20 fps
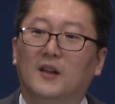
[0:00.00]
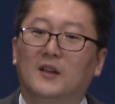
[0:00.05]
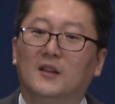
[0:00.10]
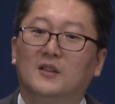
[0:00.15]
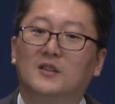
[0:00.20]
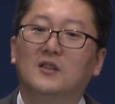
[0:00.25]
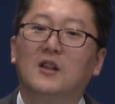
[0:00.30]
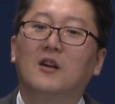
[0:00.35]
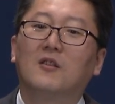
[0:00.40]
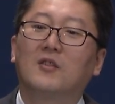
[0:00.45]

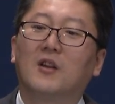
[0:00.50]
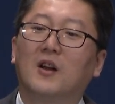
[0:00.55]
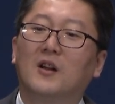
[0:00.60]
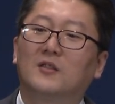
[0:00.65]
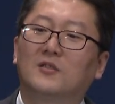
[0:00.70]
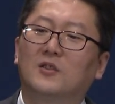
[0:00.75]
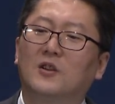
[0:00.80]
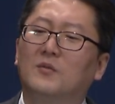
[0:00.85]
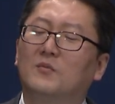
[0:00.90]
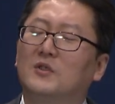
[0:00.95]

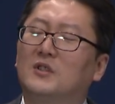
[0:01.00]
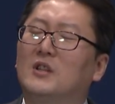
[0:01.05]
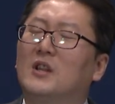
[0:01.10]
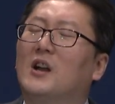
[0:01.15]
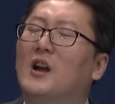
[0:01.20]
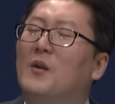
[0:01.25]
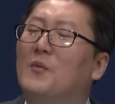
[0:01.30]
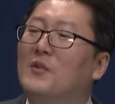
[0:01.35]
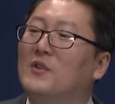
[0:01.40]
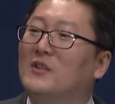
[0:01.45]
신앙생활 처음
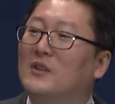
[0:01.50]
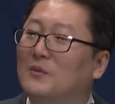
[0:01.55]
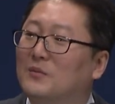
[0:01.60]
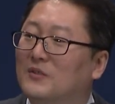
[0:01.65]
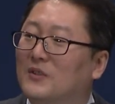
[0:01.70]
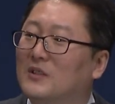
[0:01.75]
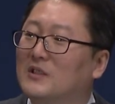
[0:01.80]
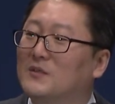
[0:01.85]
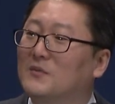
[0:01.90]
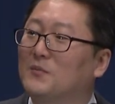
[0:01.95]

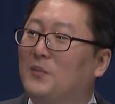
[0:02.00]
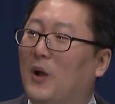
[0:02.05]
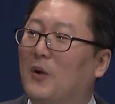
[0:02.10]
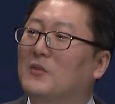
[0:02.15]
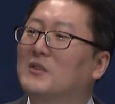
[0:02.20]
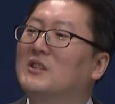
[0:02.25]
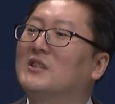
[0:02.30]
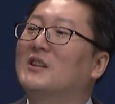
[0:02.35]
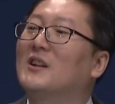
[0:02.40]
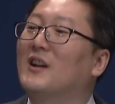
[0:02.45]
시작하면서부터 바로
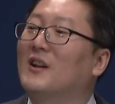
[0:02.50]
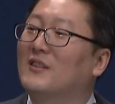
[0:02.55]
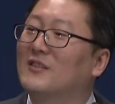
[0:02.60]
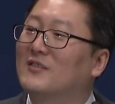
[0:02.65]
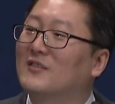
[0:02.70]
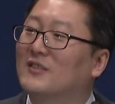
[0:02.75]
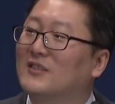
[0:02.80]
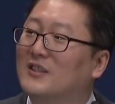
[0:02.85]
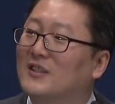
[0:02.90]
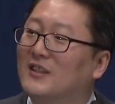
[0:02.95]

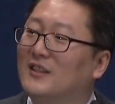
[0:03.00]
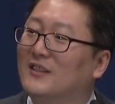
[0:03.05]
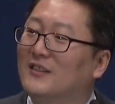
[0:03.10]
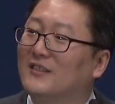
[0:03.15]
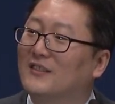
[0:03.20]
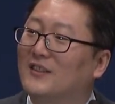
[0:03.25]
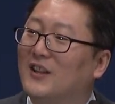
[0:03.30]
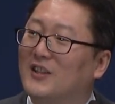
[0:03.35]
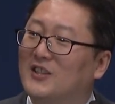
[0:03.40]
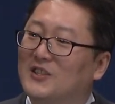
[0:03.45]
시작하는 것이
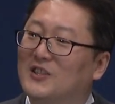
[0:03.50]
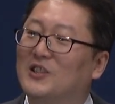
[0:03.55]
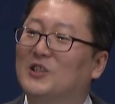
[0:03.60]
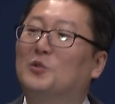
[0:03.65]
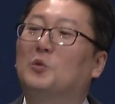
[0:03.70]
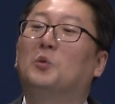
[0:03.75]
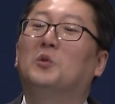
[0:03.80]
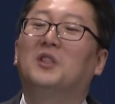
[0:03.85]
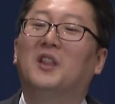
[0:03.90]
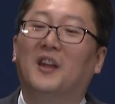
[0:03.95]
사실
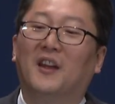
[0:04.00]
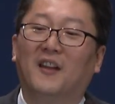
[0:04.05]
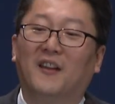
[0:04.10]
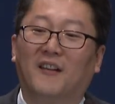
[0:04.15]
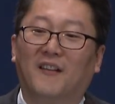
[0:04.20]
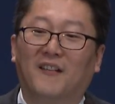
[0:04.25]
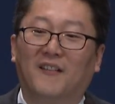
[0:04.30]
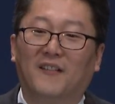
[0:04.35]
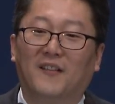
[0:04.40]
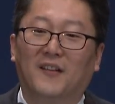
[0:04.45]

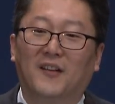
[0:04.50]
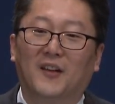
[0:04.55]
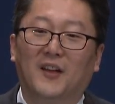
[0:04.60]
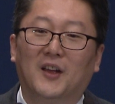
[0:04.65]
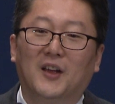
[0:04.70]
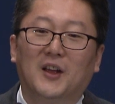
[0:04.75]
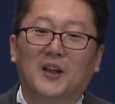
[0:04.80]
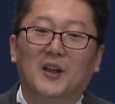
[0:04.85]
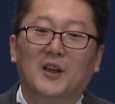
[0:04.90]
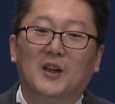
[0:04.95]
기도인데
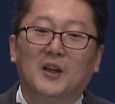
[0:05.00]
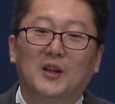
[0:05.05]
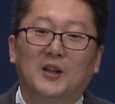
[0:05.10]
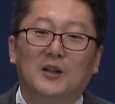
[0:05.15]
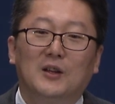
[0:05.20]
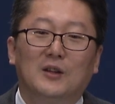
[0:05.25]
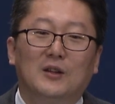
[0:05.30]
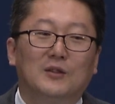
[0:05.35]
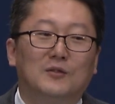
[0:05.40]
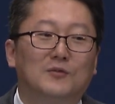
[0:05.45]

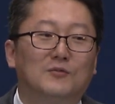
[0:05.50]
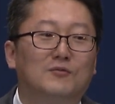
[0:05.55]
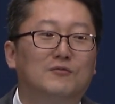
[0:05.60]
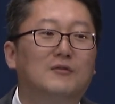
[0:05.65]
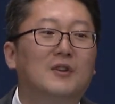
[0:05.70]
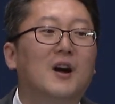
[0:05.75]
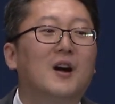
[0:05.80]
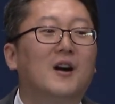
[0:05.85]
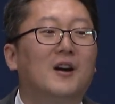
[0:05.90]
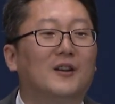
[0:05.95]

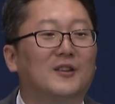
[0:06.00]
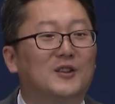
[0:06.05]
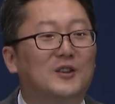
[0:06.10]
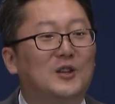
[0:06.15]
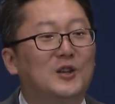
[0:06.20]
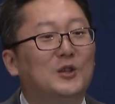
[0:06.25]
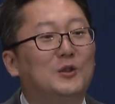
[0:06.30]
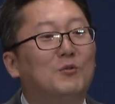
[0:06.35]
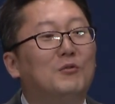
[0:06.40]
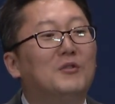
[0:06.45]
누가
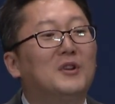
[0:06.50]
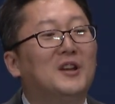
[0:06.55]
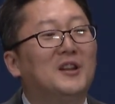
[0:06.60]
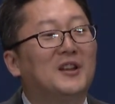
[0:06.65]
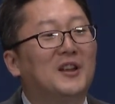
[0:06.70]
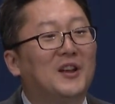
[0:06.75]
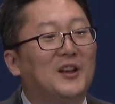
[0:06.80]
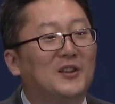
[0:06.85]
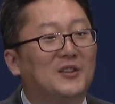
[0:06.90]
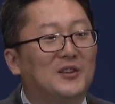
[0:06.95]
기도에
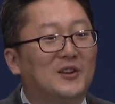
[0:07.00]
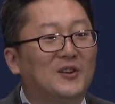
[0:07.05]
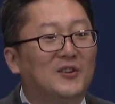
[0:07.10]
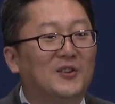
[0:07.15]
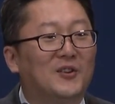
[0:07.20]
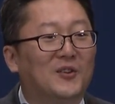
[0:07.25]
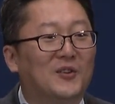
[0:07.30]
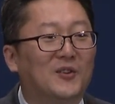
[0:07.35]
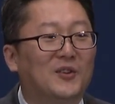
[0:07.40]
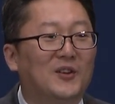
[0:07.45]

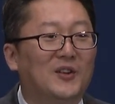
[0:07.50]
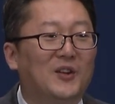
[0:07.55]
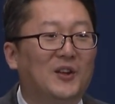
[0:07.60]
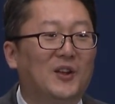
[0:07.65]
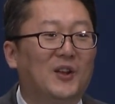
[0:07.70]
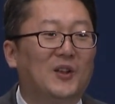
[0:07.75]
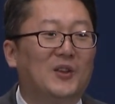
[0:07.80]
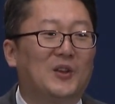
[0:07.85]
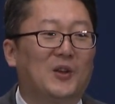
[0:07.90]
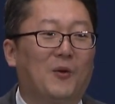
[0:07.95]
대해서
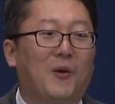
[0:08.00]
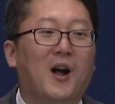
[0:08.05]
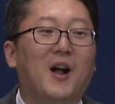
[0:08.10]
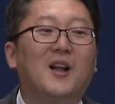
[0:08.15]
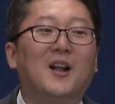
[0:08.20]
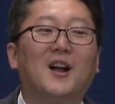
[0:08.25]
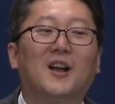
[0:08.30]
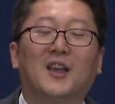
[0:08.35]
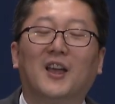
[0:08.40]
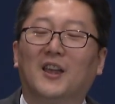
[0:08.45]

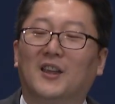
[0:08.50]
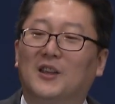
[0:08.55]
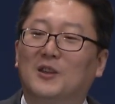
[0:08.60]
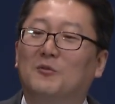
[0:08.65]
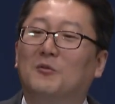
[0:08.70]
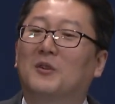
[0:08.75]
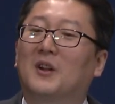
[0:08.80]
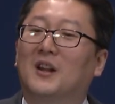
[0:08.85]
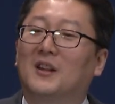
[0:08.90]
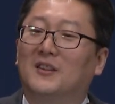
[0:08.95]
정확하게
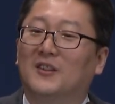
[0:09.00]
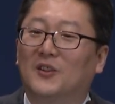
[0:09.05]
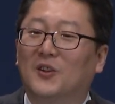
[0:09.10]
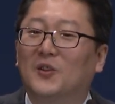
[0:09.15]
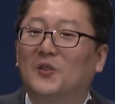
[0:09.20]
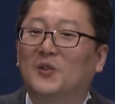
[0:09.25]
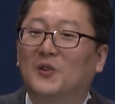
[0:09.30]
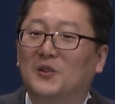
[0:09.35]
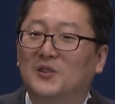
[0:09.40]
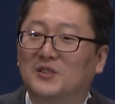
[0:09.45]
기도란
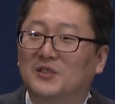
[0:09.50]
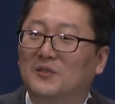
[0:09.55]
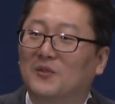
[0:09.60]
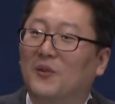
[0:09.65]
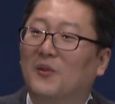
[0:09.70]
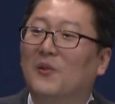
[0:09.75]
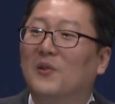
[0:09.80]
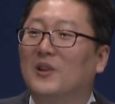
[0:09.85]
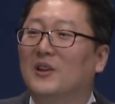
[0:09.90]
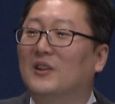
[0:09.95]
이런
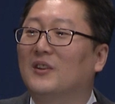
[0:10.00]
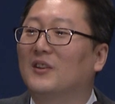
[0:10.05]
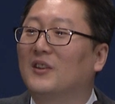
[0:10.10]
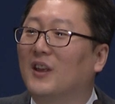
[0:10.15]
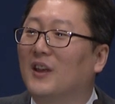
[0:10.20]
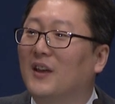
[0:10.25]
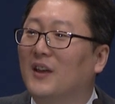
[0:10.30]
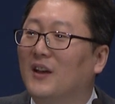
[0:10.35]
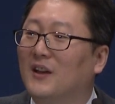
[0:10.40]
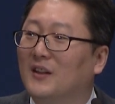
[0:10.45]
것이고
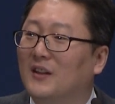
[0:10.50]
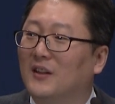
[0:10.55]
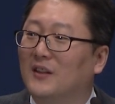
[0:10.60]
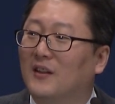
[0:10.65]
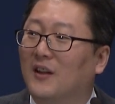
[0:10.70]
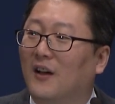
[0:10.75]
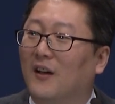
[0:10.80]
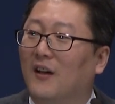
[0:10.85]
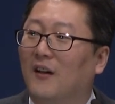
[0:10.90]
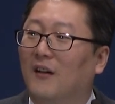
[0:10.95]
이렇게 해야
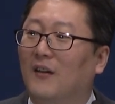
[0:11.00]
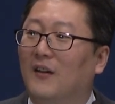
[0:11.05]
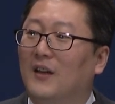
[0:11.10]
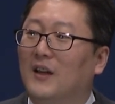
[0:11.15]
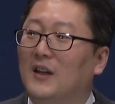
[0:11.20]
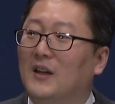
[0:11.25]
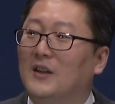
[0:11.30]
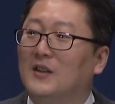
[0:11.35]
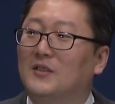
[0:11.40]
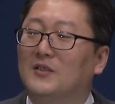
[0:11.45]
된다
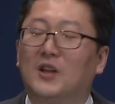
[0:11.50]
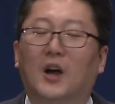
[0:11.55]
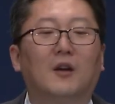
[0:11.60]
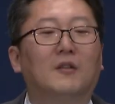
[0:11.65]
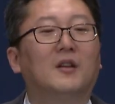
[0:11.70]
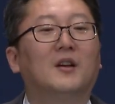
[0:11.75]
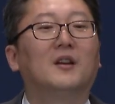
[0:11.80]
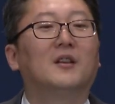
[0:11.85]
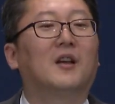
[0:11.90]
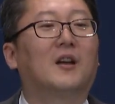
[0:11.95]

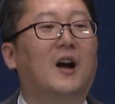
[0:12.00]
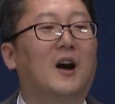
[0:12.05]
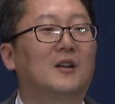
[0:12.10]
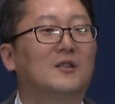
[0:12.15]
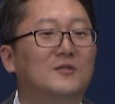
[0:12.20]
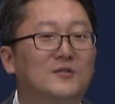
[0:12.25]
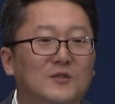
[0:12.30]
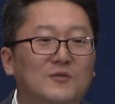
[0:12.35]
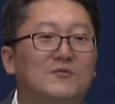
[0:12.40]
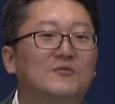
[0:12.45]
자세하게
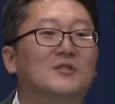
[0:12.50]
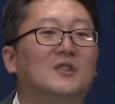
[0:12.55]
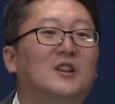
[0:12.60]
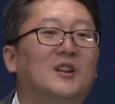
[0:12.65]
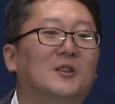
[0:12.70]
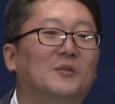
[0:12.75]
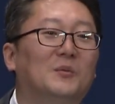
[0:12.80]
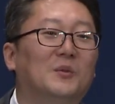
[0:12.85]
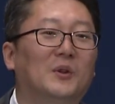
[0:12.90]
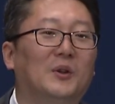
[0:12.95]
가르쳐 준
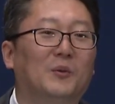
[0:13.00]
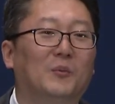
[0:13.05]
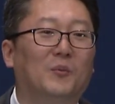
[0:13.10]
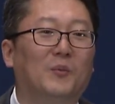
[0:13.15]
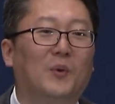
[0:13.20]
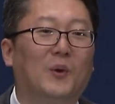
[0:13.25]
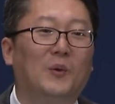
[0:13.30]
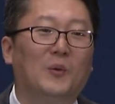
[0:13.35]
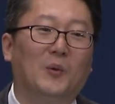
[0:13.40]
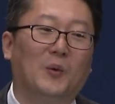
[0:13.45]
사람이
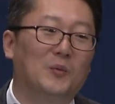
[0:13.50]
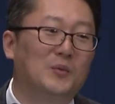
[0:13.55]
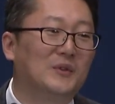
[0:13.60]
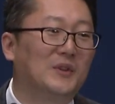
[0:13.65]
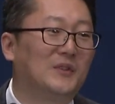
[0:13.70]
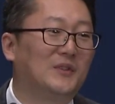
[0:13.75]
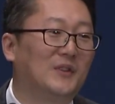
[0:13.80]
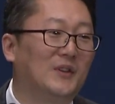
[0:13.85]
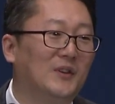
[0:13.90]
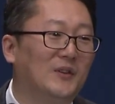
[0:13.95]
별로
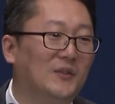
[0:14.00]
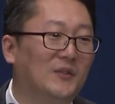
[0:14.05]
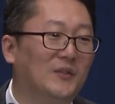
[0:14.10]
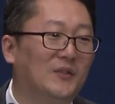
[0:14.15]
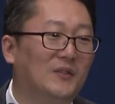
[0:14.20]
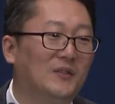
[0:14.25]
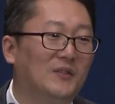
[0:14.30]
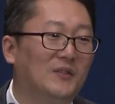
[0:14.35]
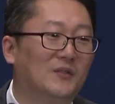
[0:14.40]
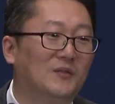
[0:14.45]
없었어요.
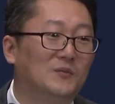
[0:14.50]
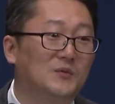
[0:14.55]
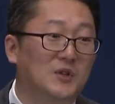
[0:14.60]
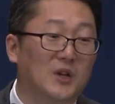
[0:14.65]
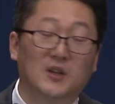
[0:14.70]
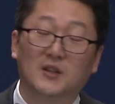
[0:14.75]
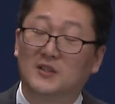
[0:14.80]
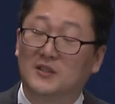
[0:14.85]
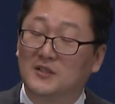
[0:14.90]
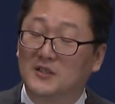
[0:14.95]

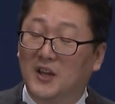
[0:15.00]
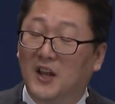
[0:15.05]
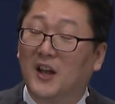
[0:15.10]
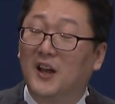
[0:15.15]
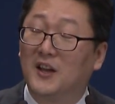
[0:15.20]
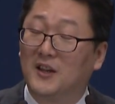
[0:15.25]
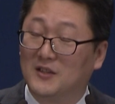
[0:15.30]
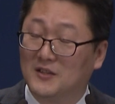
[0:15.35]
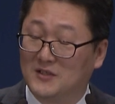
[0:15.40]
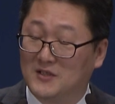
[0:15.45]
제,
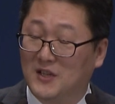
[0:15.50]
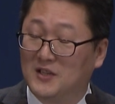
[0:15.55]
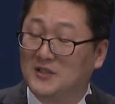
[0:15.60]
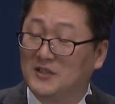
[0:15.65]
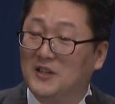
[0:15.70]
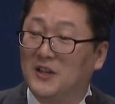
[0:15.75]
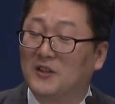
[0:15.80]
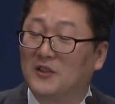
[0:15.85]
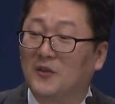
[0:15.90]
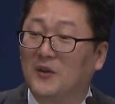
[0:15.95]
제가 제
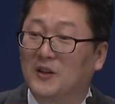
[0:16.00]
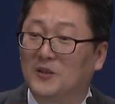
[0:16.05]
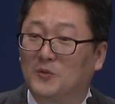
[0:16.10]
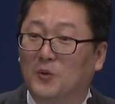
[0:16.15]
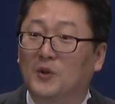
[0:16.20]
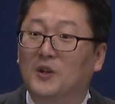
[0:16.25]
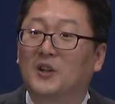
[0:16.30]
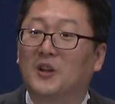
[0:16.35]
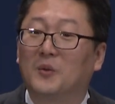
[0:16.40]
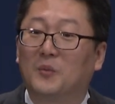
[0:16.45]
신앙생활을
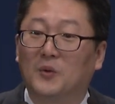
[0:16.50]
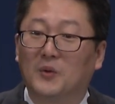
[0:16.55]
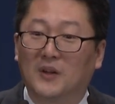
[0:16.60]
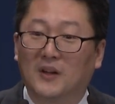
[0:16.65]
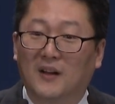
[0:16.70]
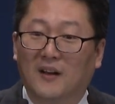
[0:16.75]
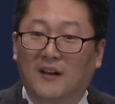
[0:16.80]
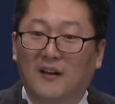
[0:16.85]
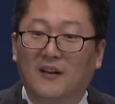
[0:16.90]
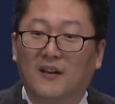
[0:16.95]
돌이켜
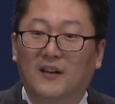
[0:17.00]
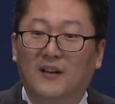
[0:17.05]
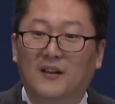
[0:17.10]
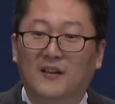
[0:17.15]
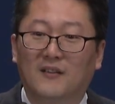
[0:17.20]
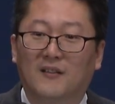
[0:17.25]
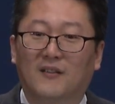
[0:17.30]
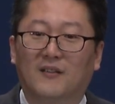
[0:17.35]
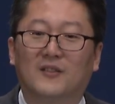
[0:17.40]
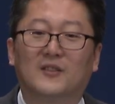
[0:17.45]
보니까
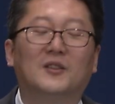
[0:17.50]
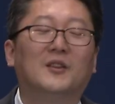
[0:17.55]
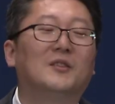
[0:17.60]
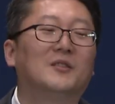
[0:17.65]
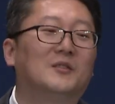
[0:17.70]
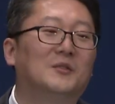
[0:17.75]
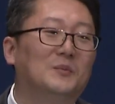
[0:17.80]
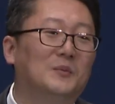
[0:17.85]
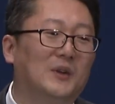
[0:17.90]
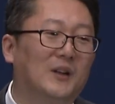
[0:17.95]

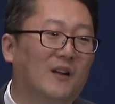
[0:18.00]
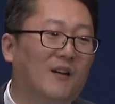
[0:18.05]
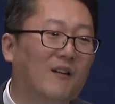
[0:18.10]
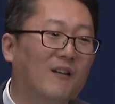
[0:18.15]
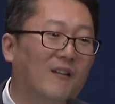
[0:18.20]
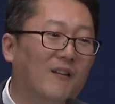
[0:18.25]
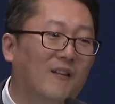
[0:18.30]
그랬습니다.